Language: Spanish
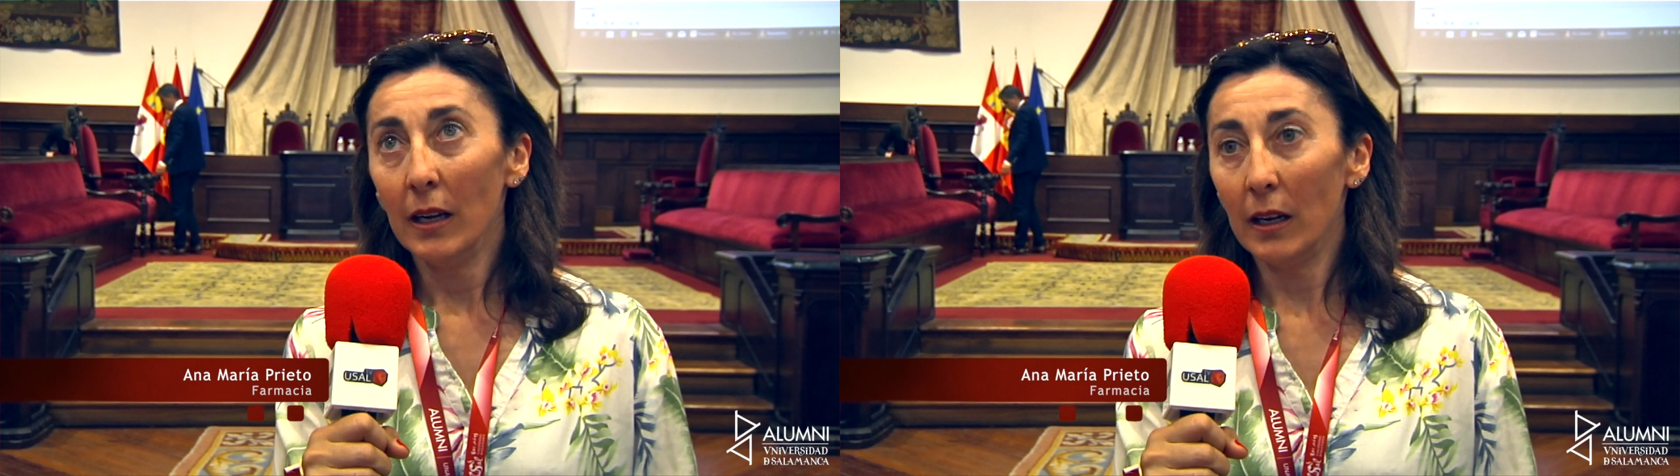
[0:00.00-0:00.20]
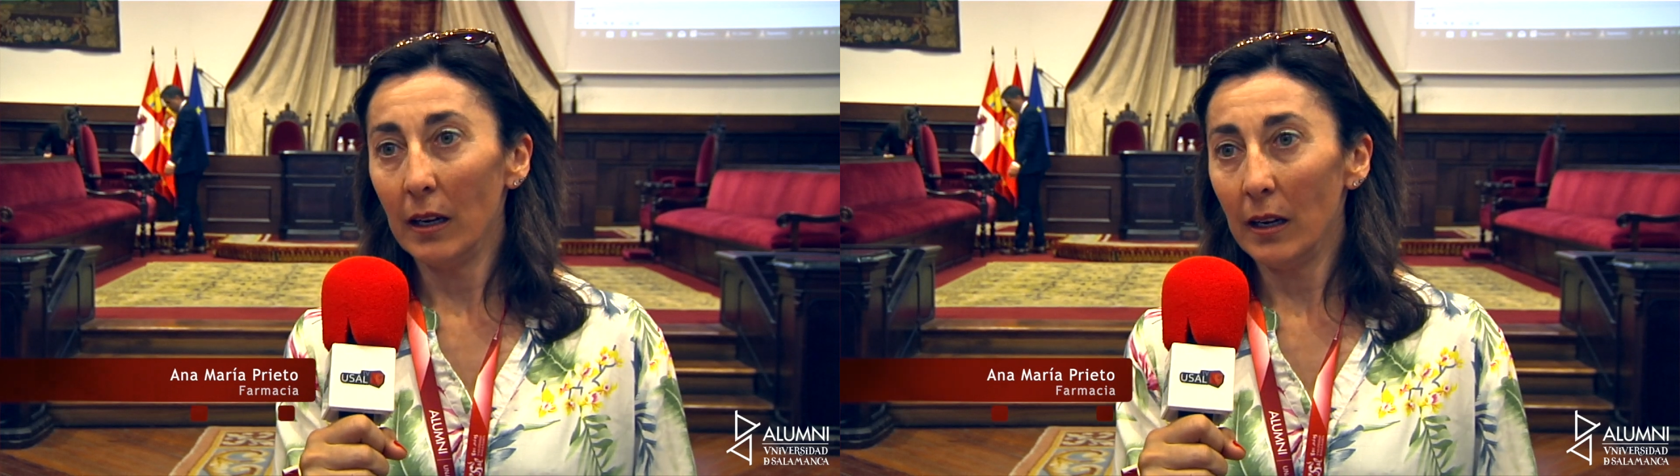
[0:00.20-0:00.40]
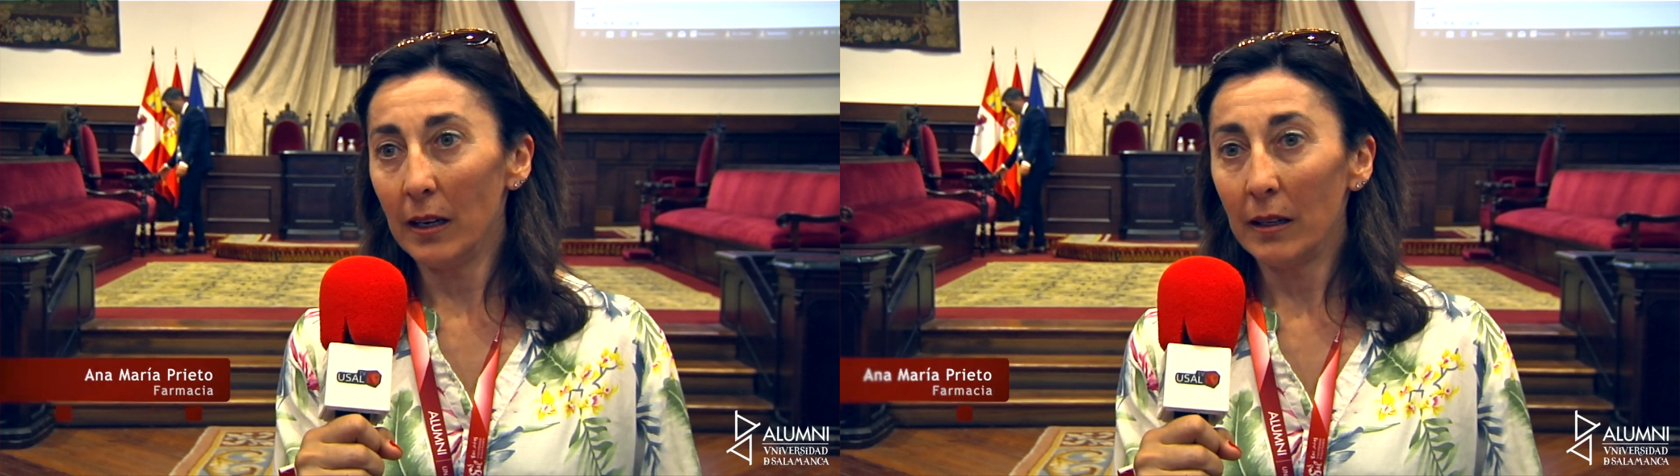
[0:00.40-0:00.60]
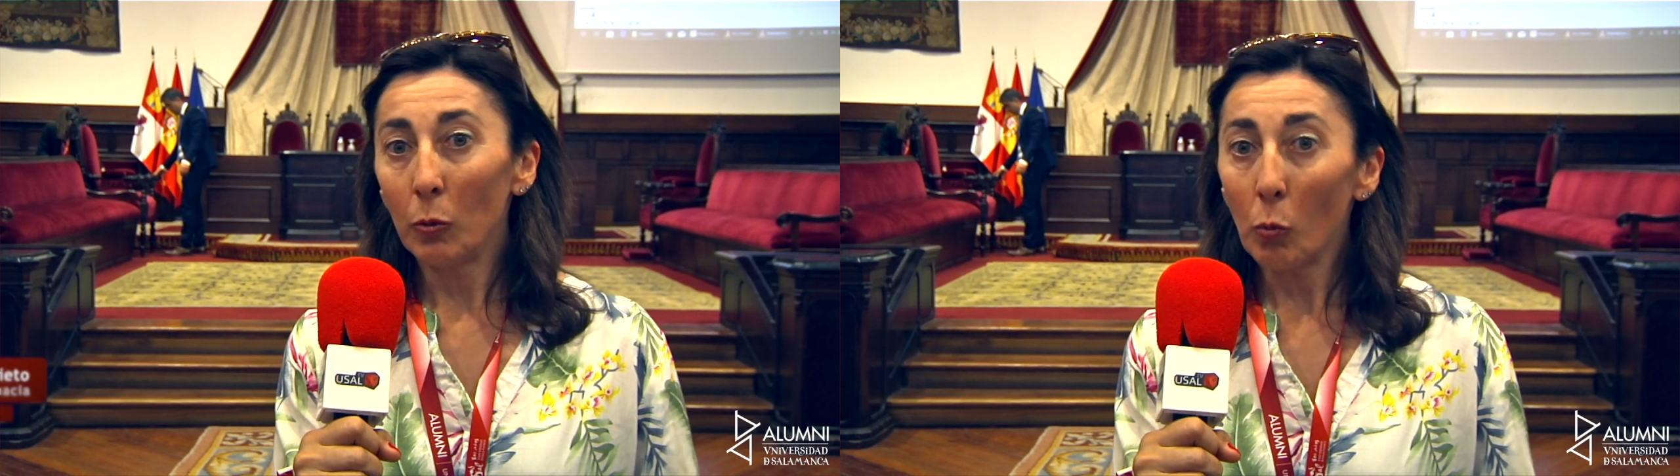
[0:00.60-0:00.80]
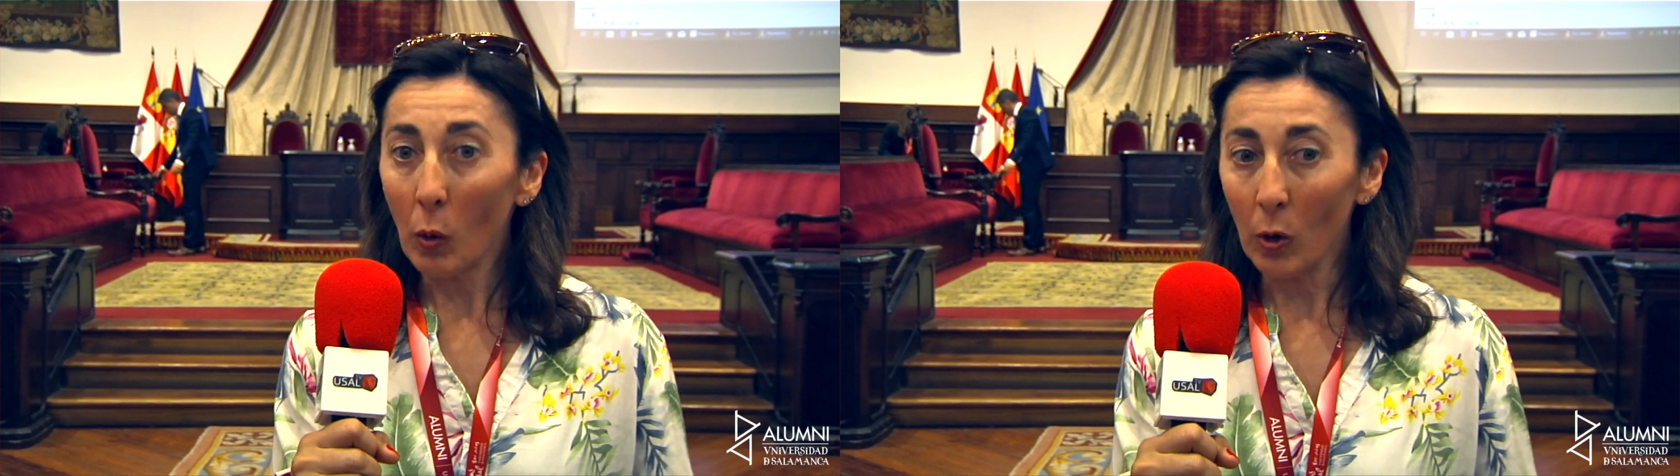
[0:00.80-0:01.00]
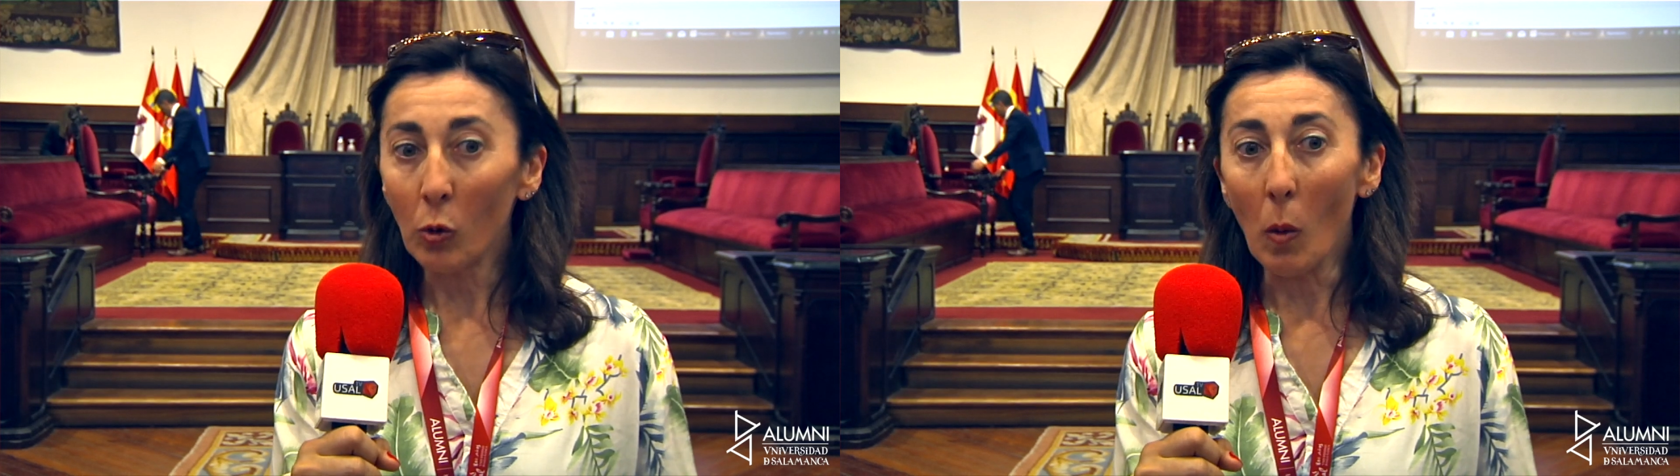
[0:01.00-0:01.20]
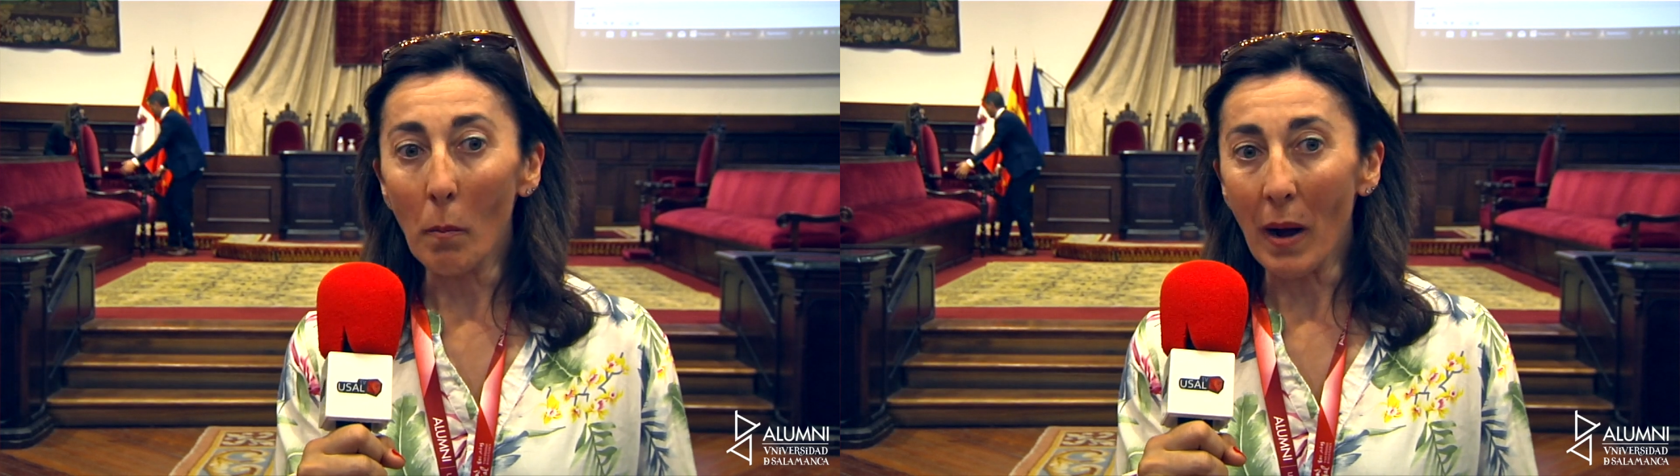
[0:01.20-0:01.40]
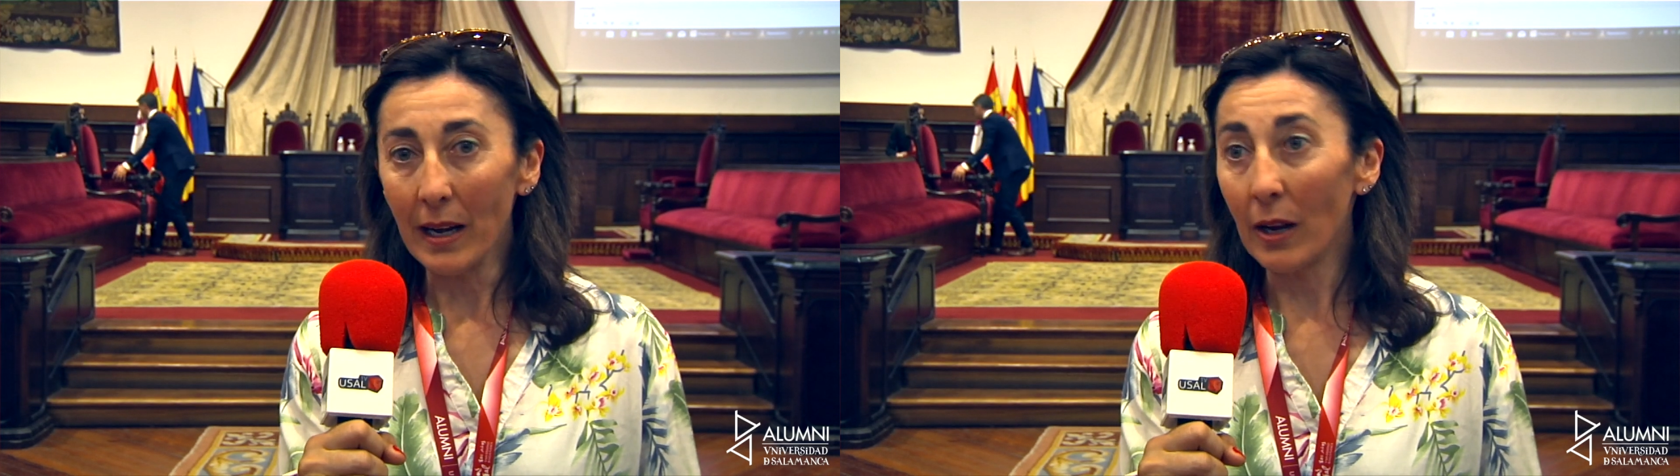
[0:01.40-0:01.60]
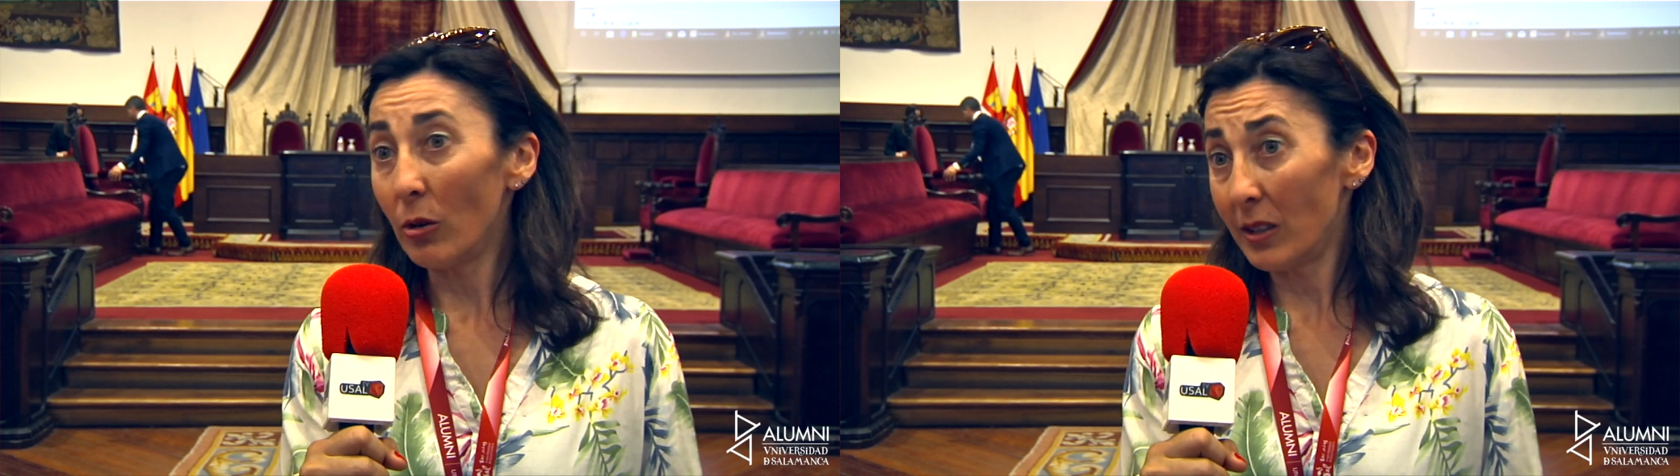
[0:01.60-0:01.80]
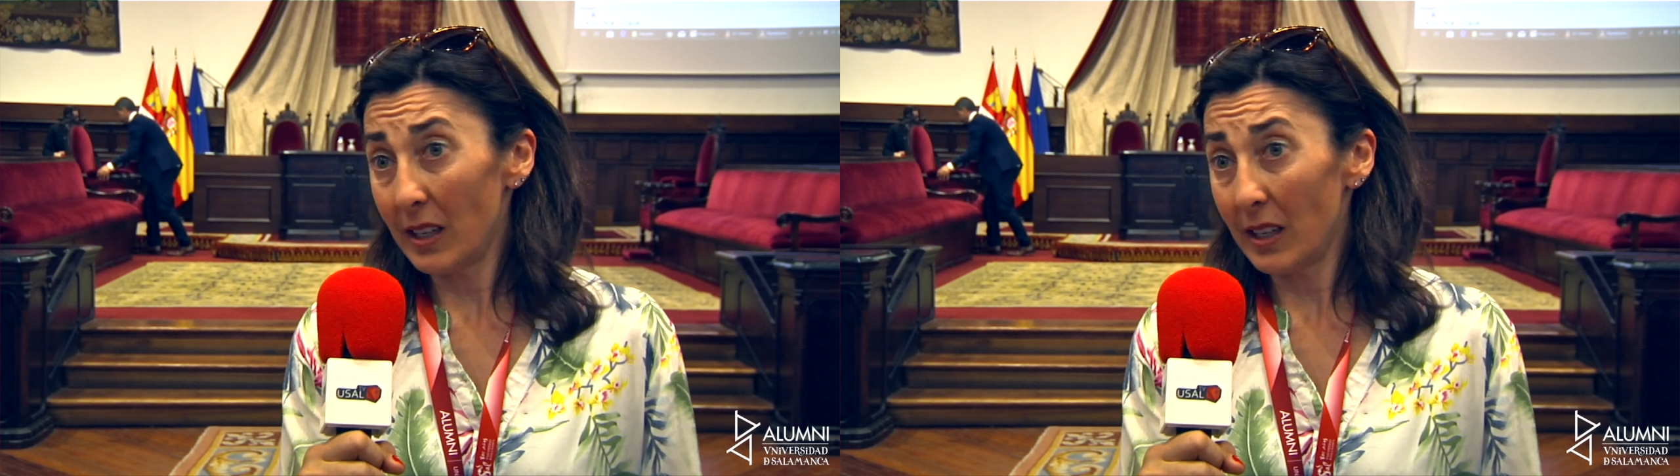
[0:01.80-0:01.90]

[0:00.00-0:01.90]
eh, buenos compañeros,